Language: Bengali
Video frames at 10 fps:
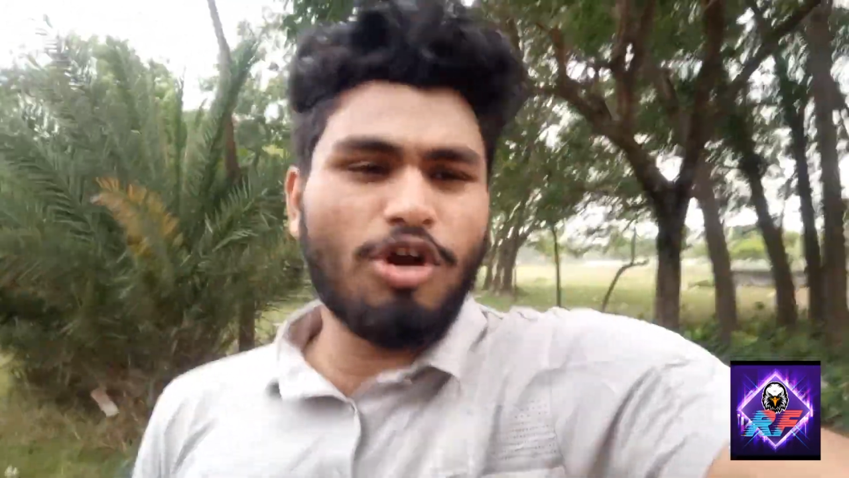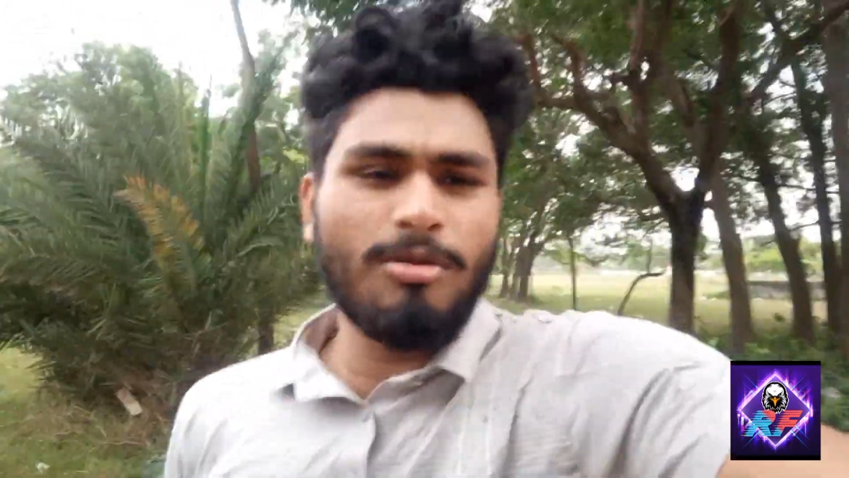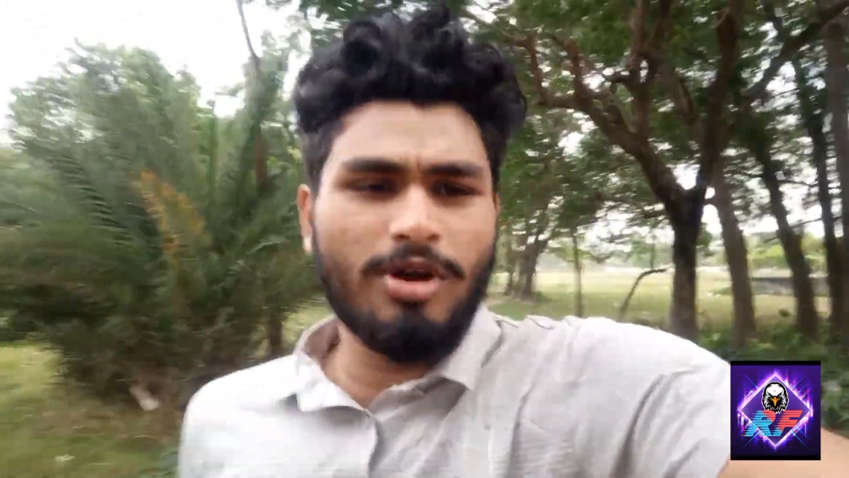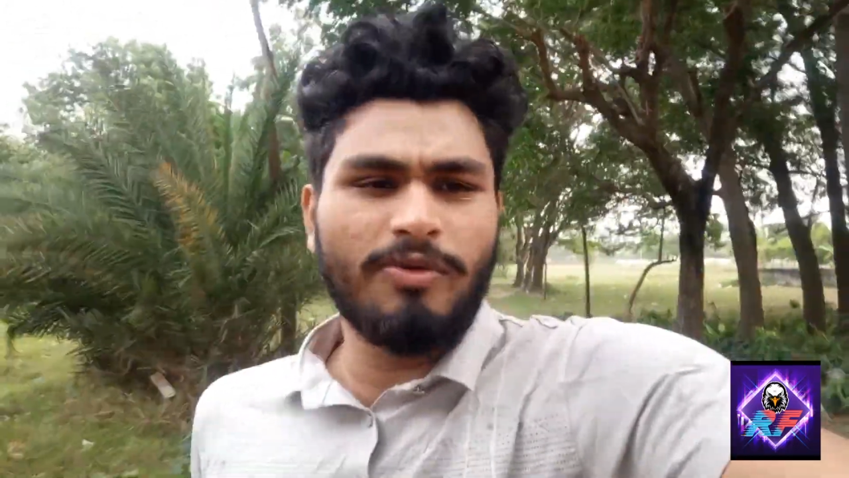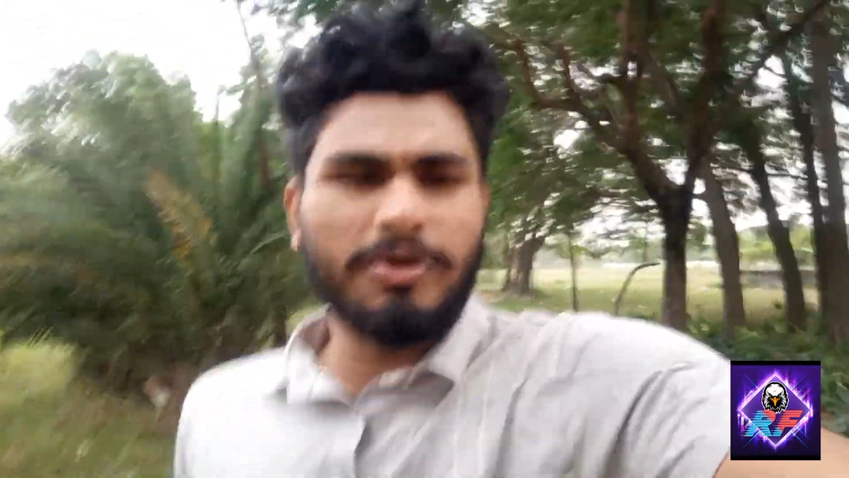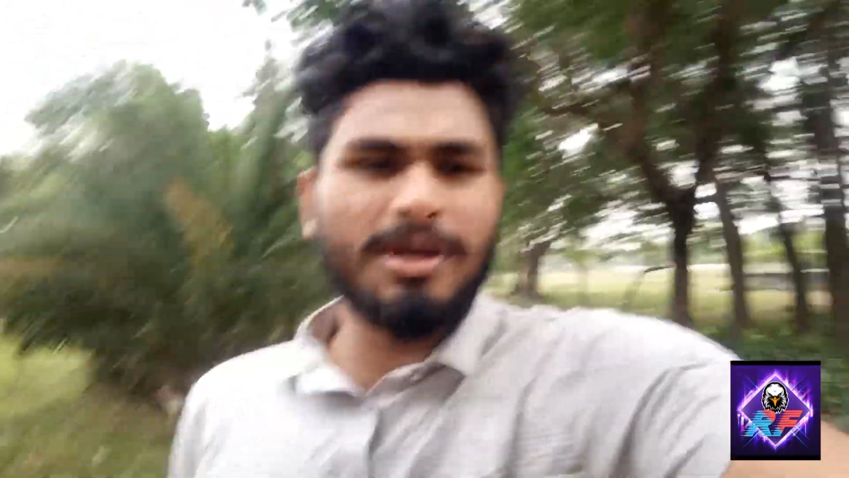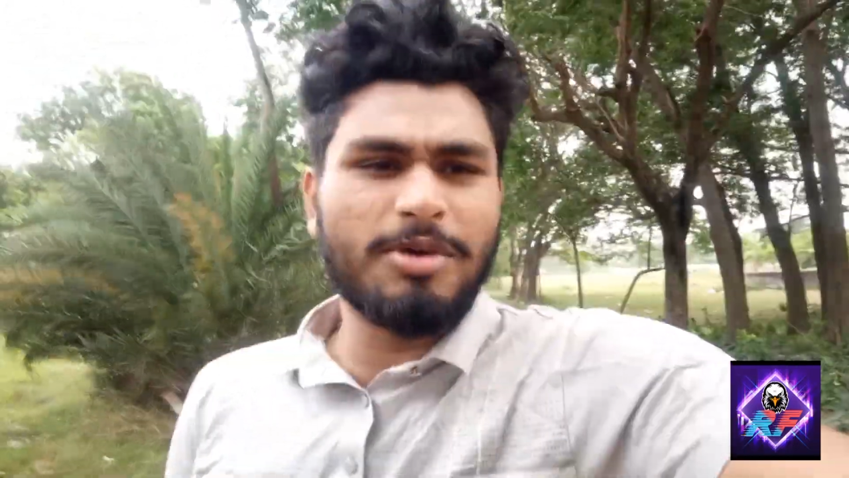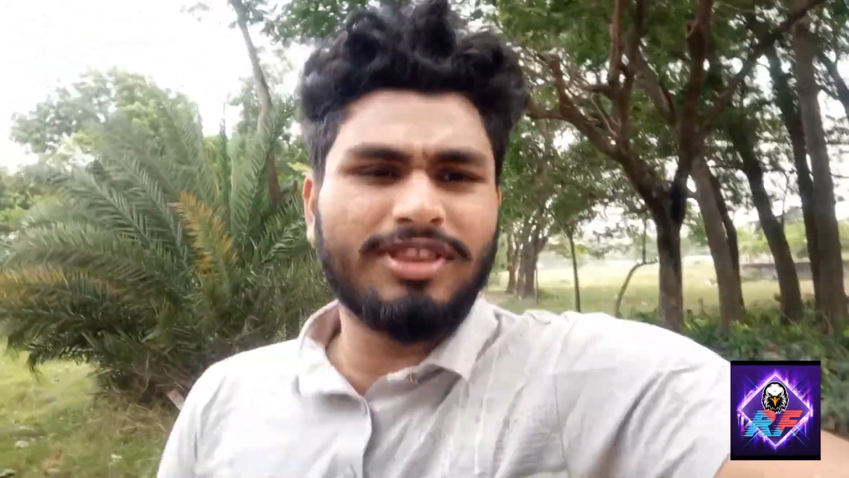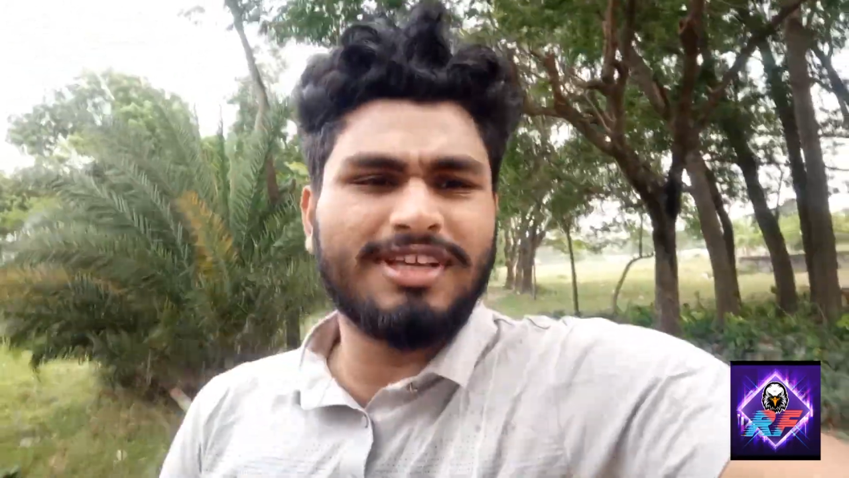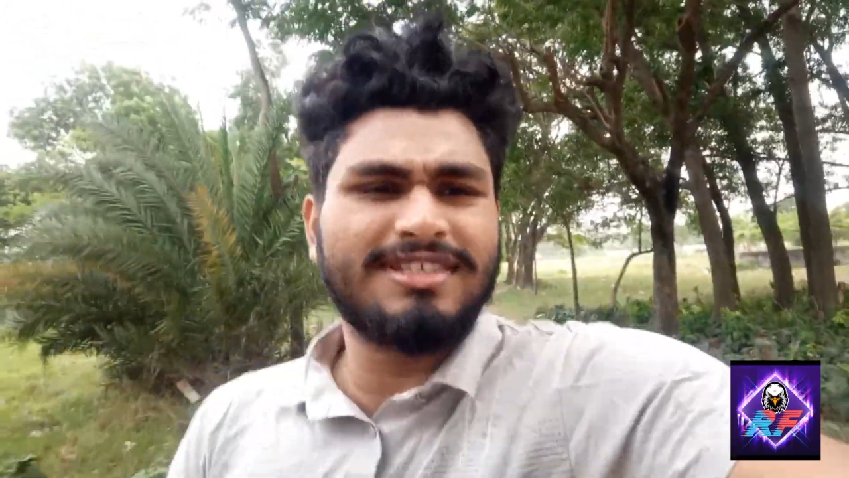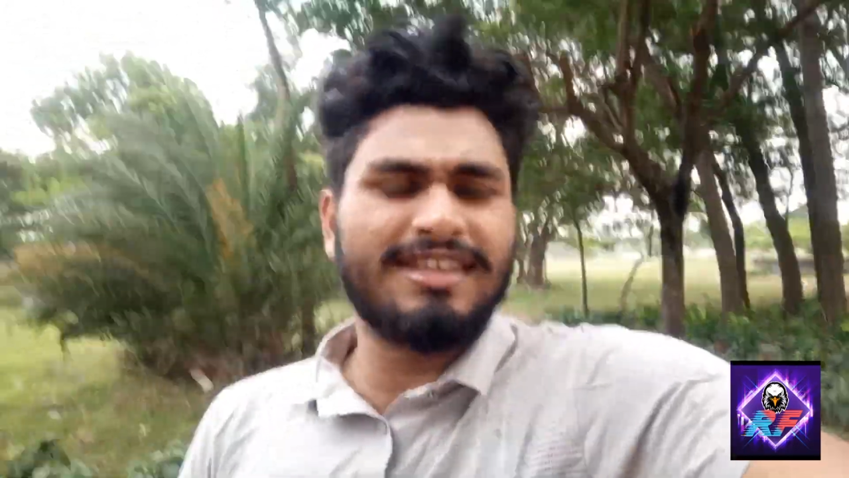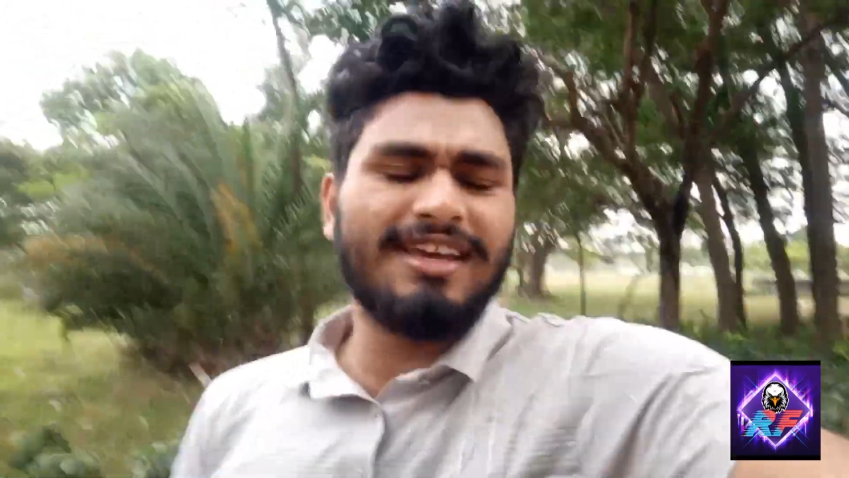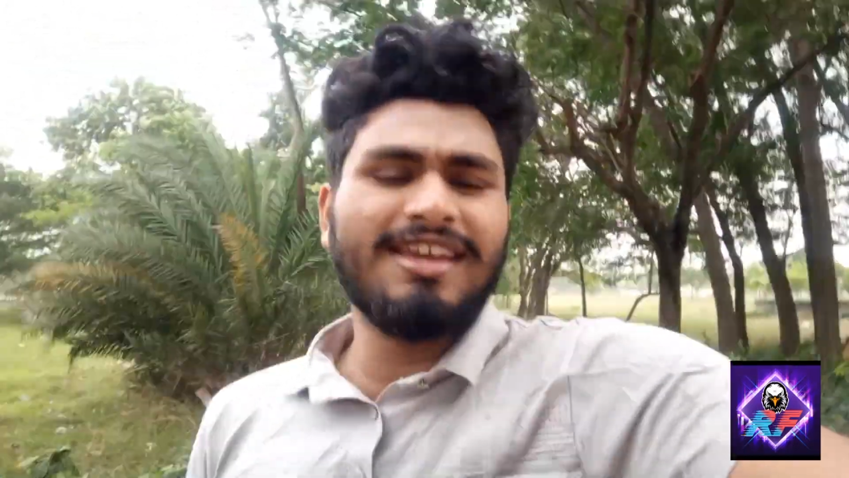বড় বড় ফুটা পড়তেছে